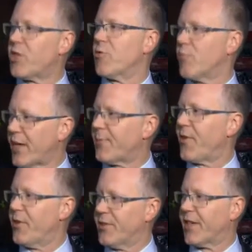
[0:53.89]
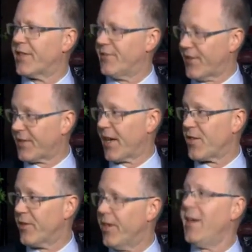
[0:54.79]
Nhà sản xuất Mayon
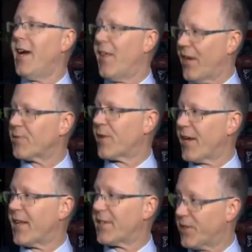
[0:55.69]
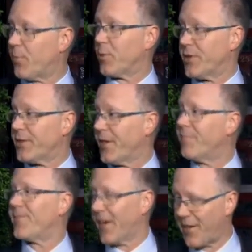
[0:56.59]
Jones có liên hệ trong
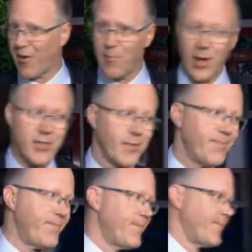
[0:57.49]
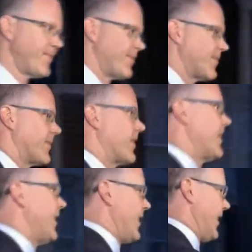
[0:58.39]
cuộc điều tra nói rằng ông ta đã
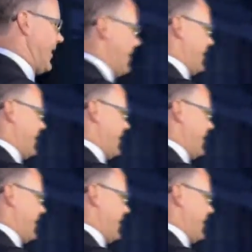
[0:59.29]
cảnh cáo